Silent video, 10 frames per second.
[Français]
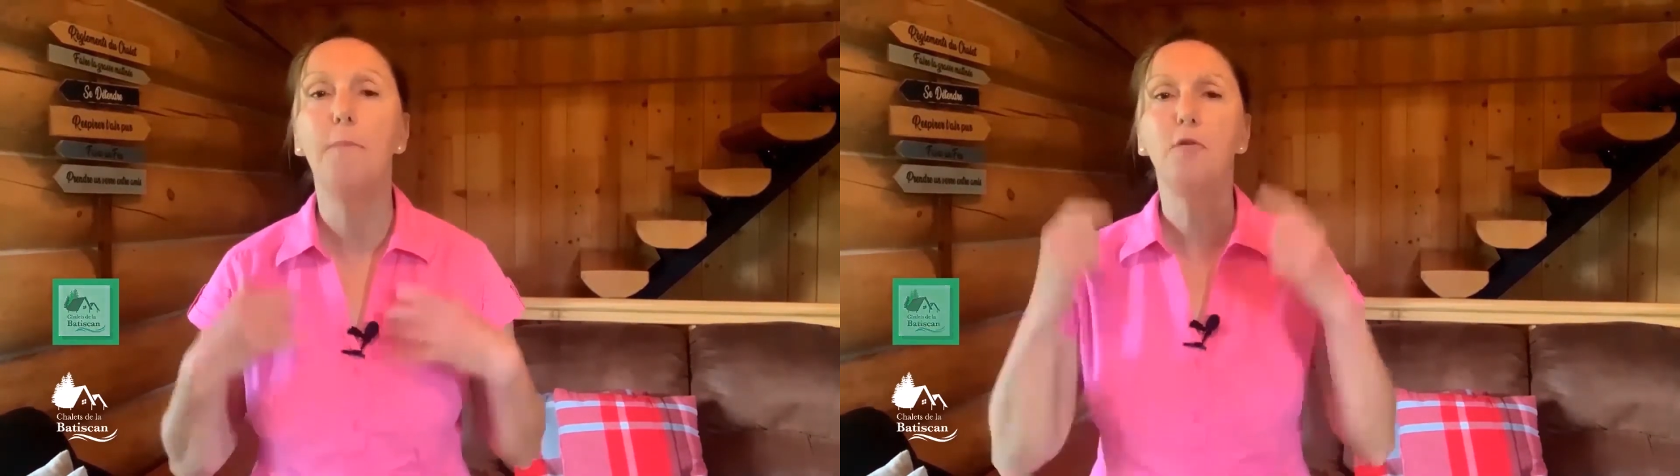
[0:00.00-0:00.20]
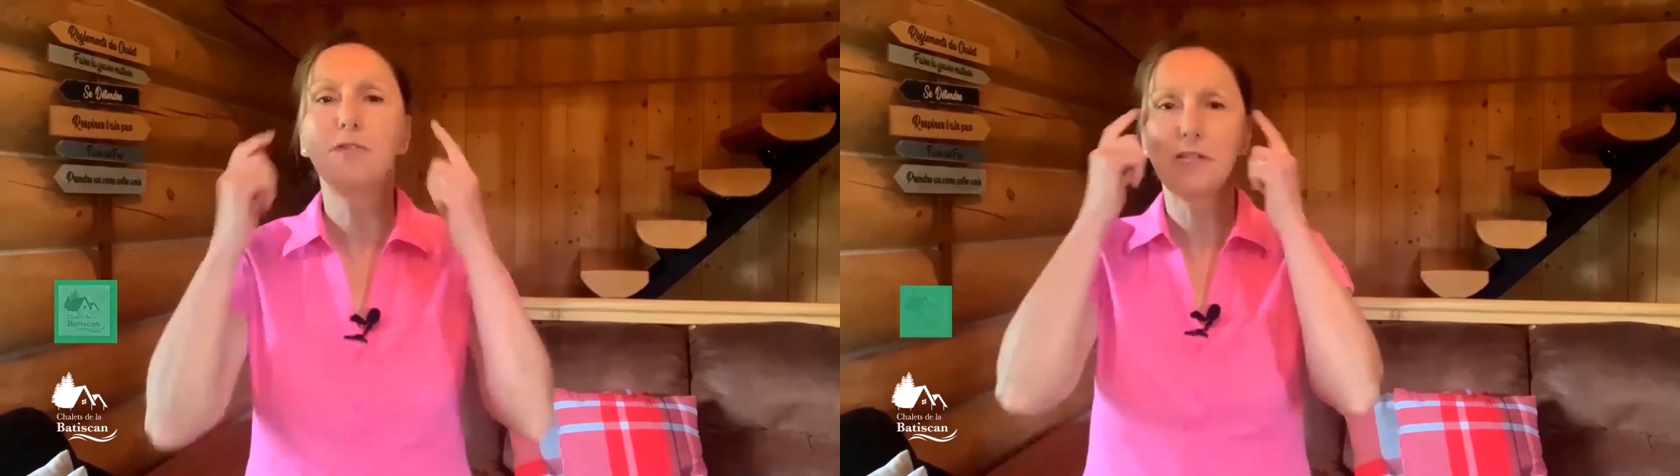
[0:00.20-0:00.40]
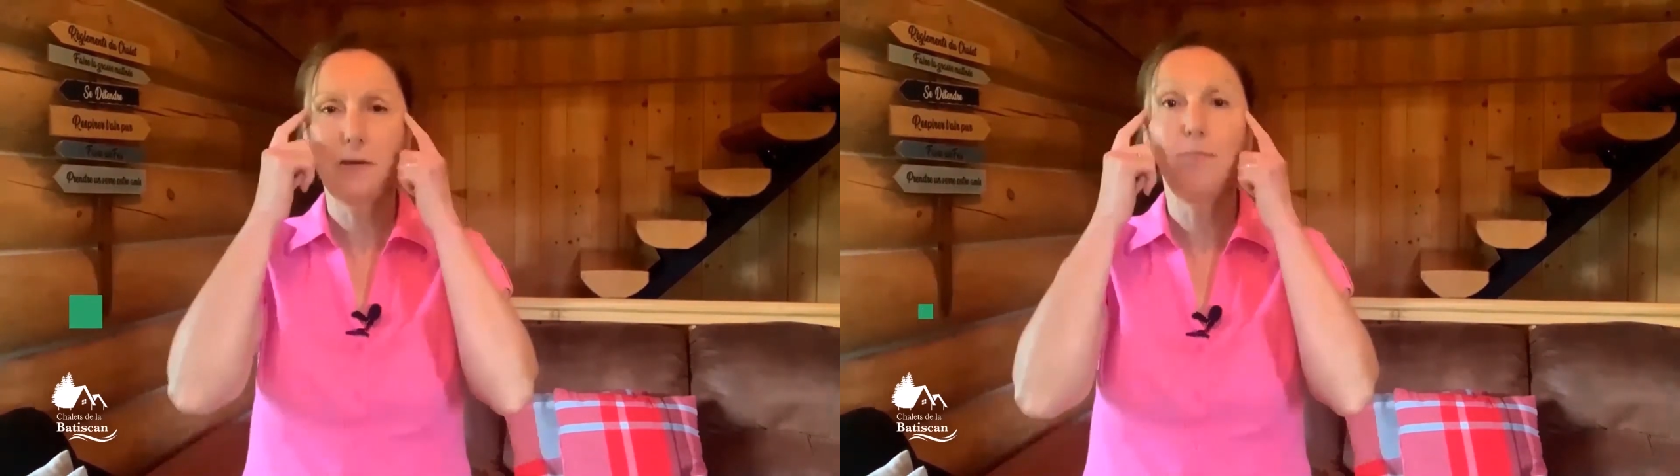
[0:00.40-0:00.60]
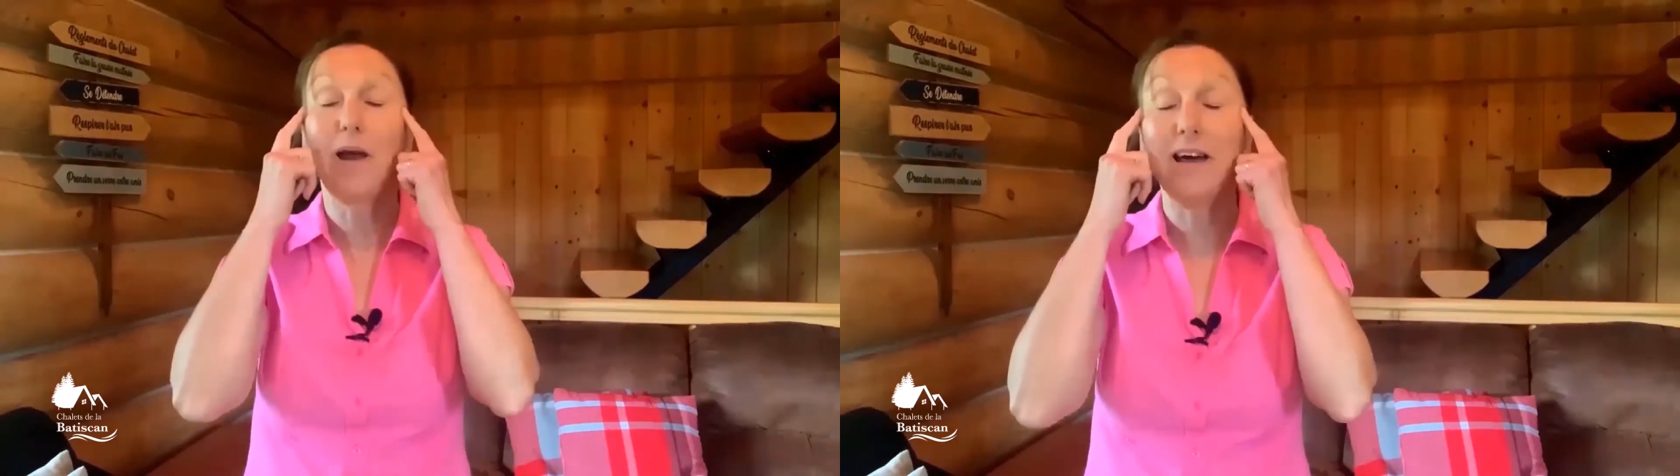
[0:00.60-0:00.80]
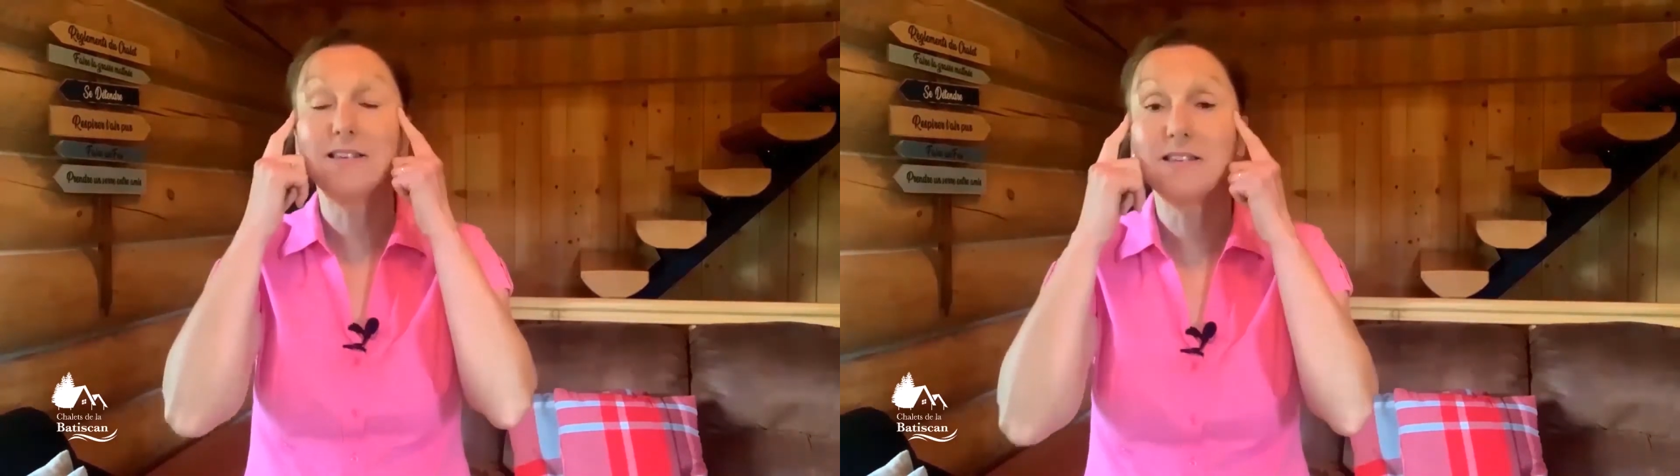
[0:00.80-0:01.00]
mais aussi
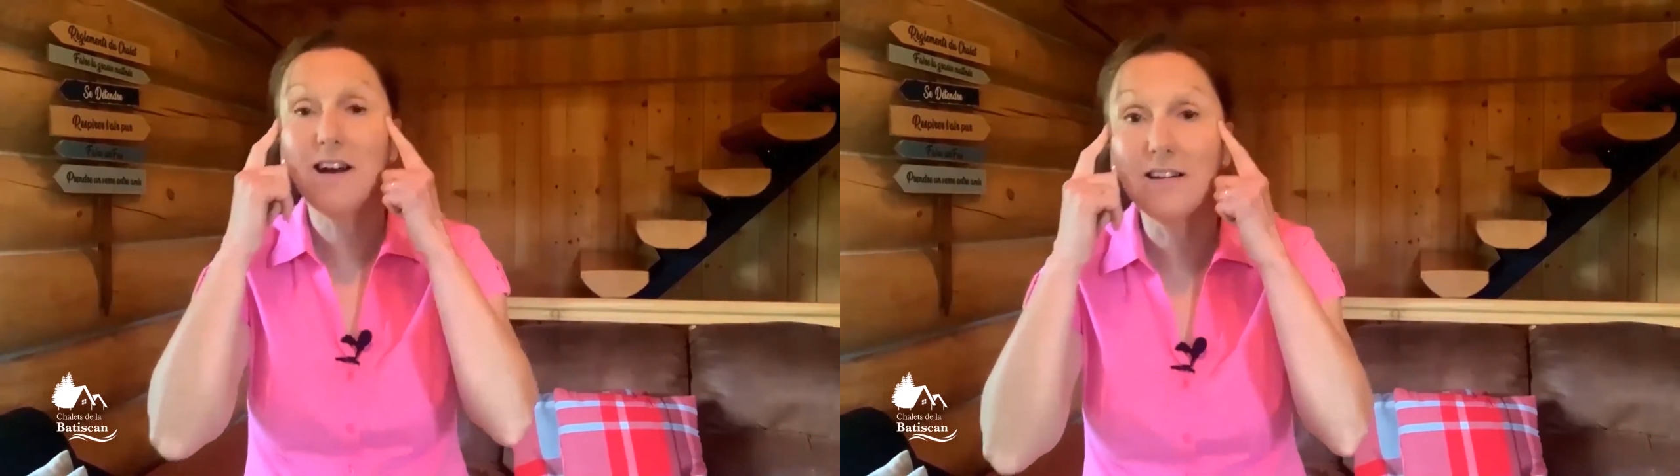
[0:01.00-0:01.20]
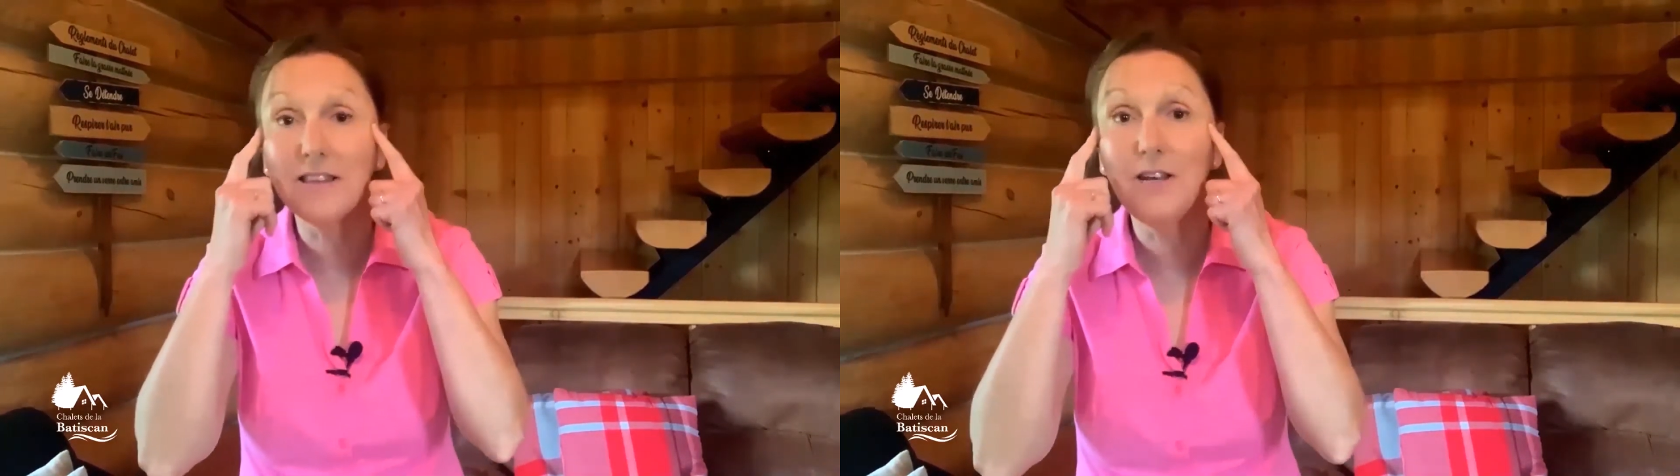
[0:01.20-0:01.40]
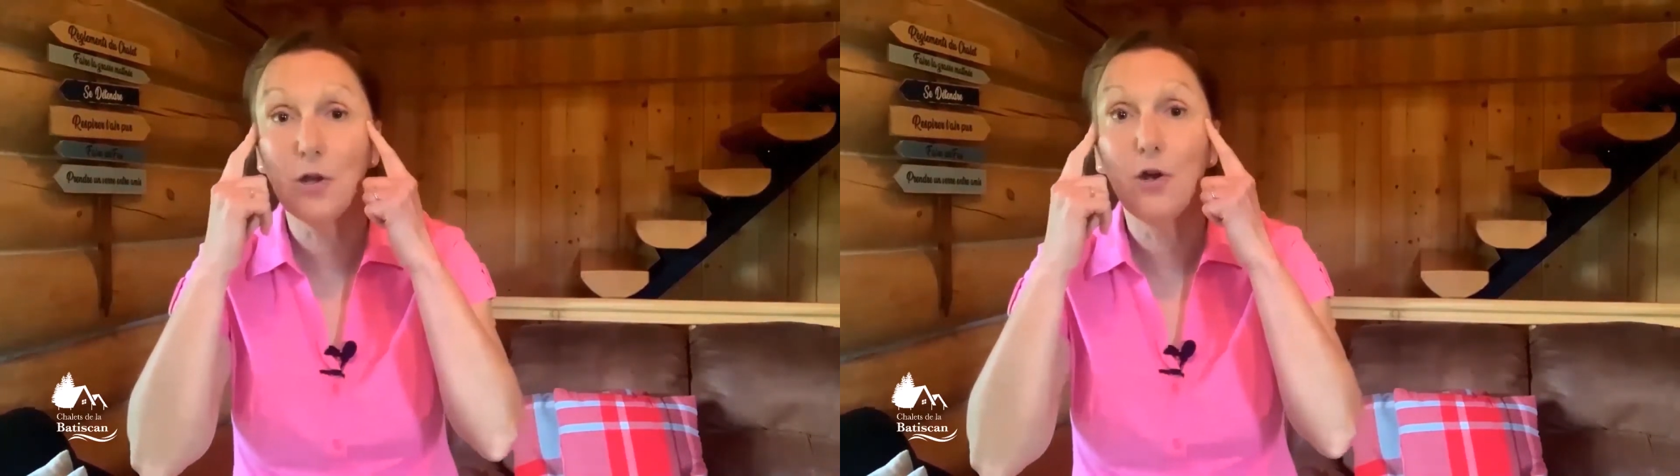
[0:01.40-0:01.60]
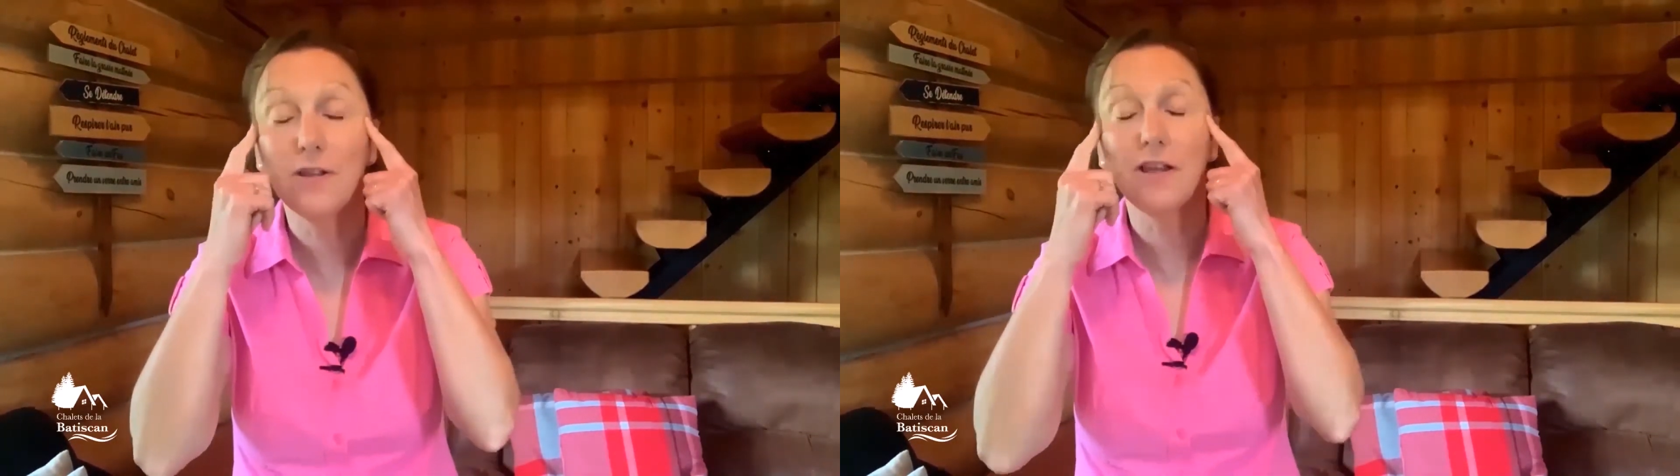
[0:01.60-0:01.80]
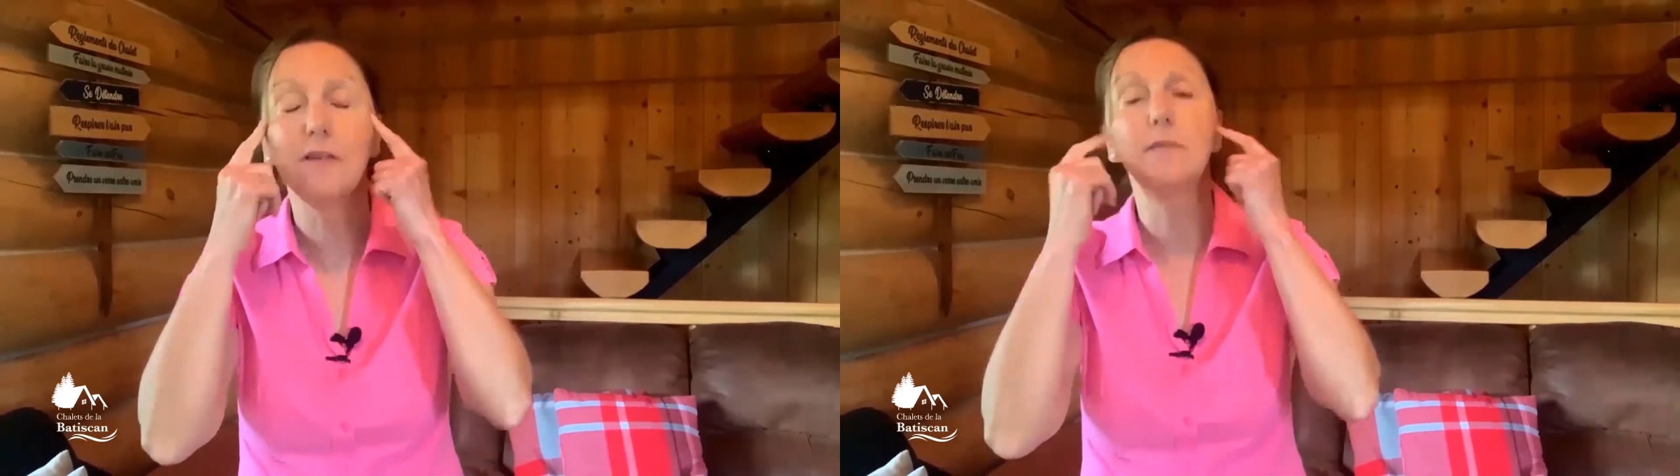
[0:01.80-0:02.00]
pour la santé de
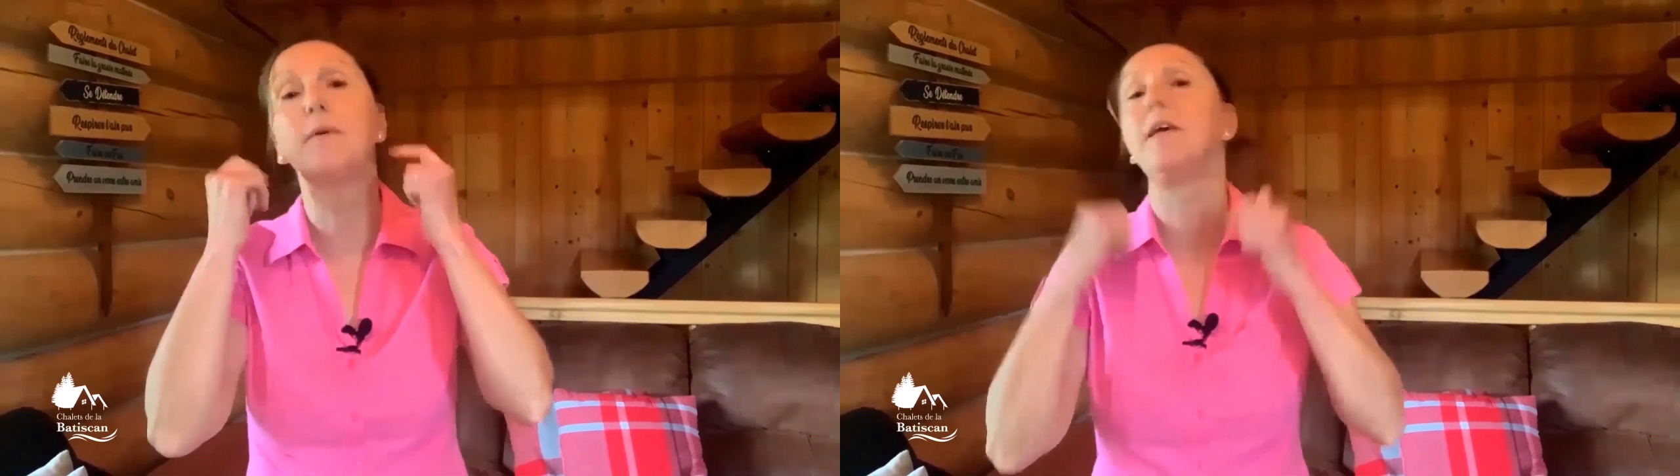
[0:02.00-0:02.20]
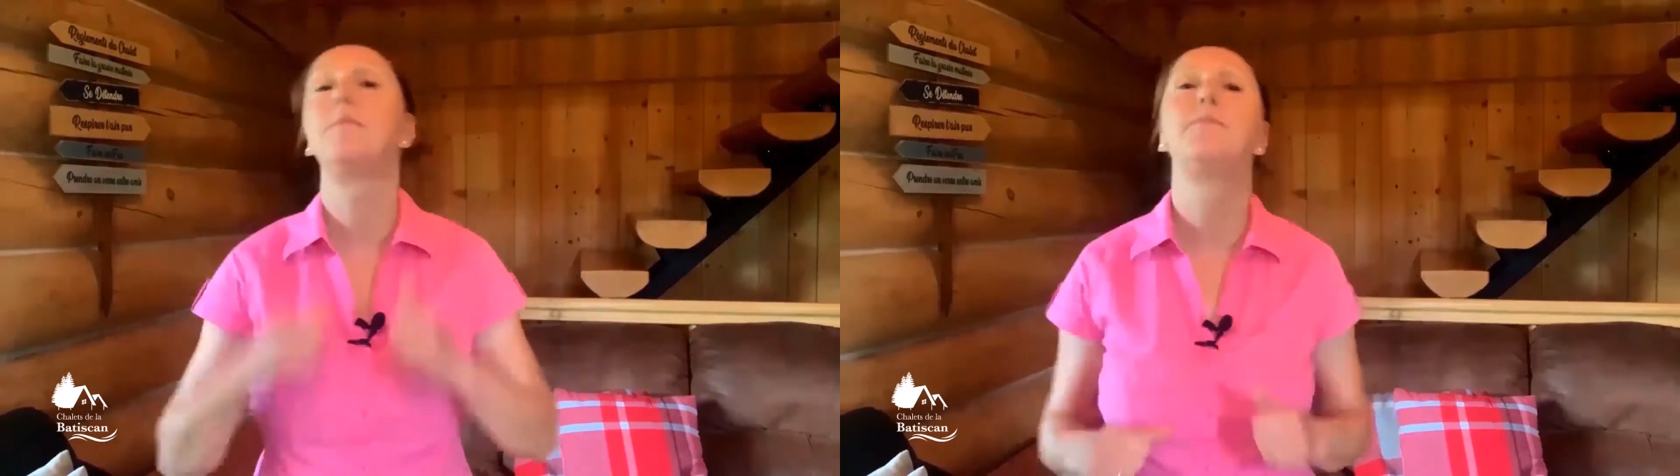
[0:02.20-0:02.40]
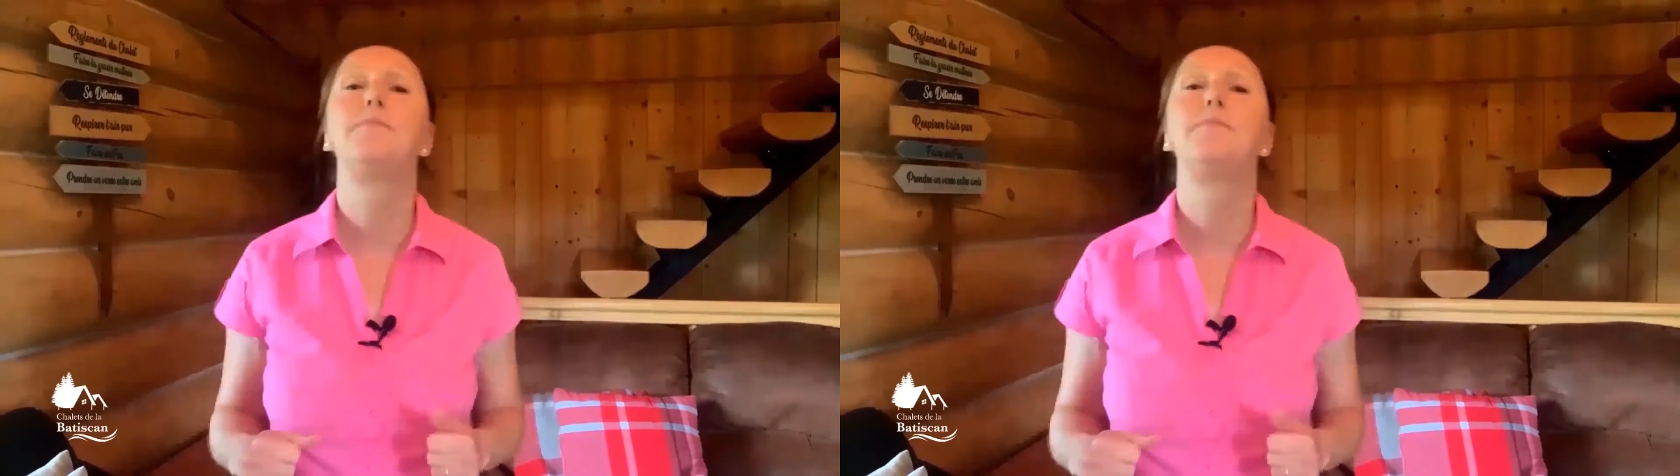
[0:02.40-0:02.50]
notre esprit.